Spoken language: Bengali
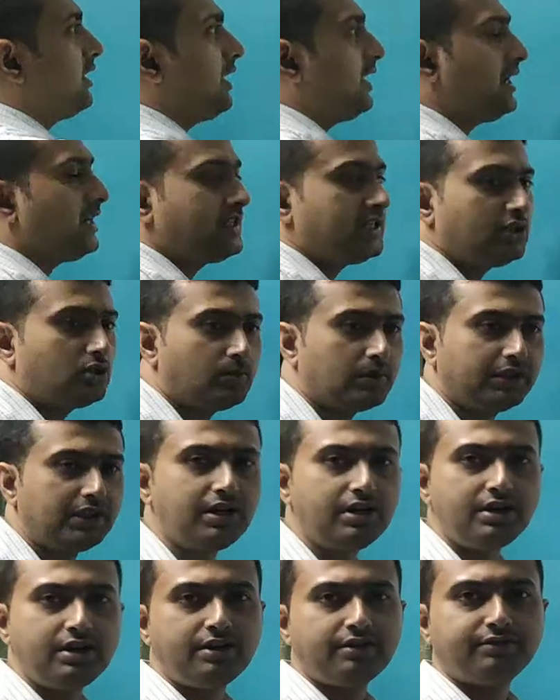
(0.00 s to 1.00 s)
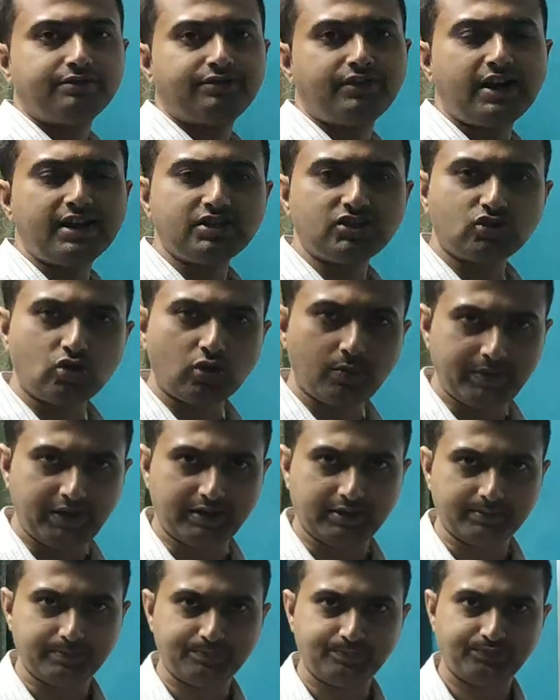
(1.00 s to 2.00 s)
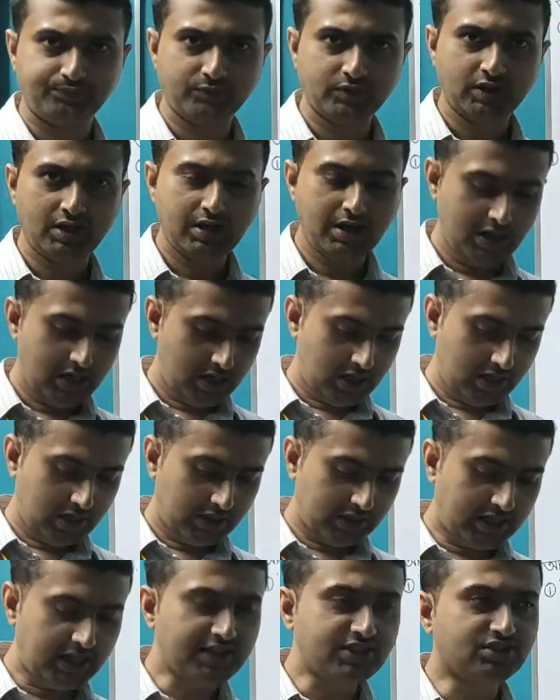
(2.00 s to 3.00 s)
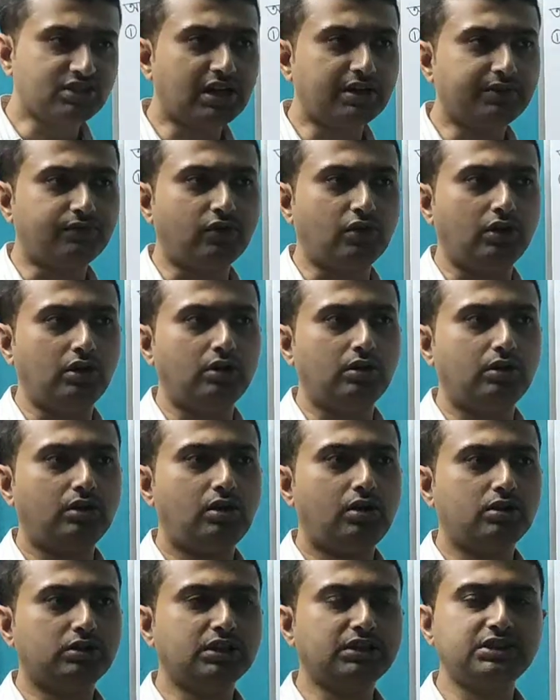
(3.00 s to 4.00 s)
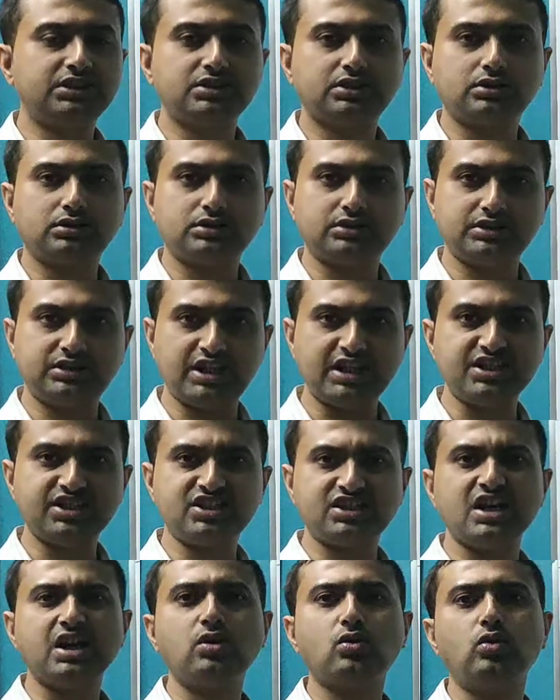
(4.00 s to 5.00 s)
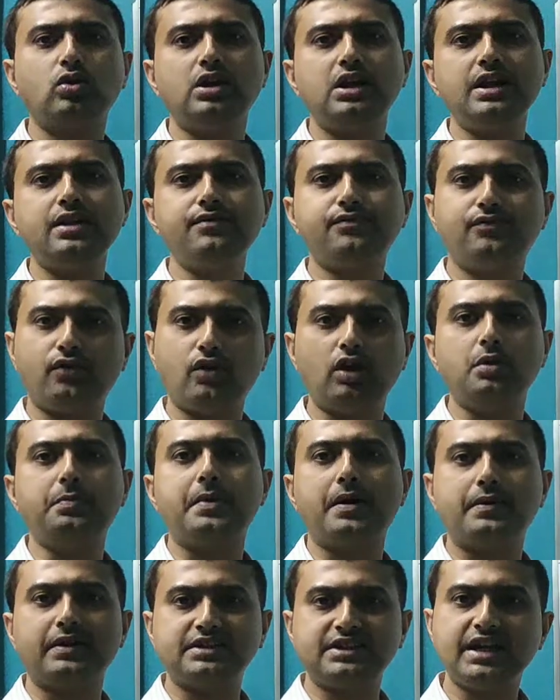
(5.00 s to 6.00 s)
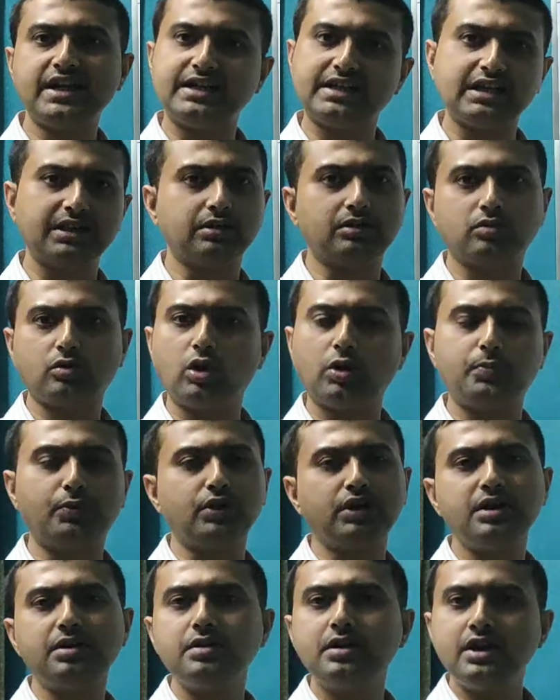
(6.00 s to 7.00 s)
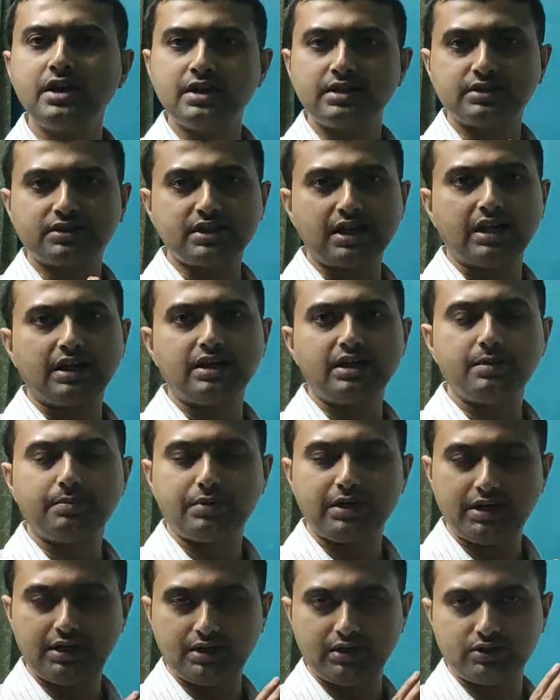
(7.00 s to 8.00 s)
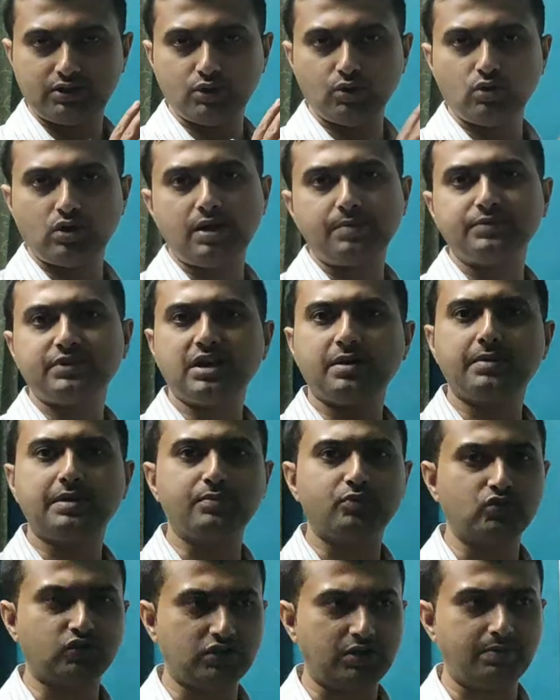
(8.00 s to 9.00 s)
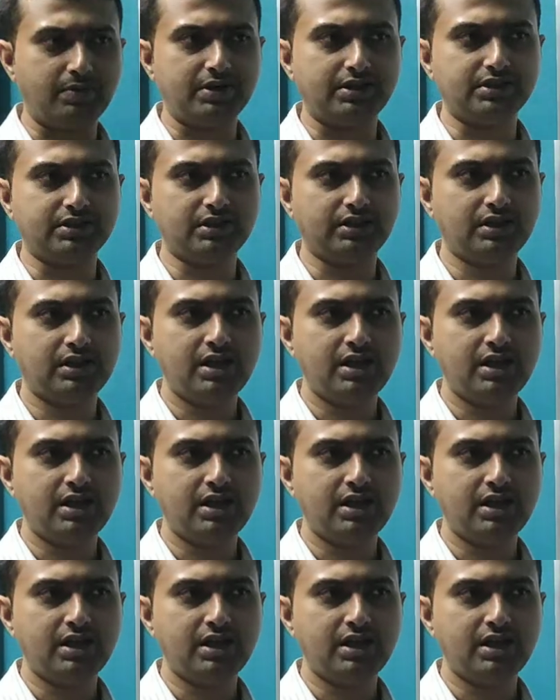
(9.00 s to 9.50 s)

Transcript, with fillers: এটি তোমাদের ফার্স্ট টপিক চেষ্টার ফল অর্থাৎ চেষ্টা করলে ফল পাওয়া যায় এটা গল্পটার সামনে মানে শিরোনাম থেকে আমরা বুঝতে পারছি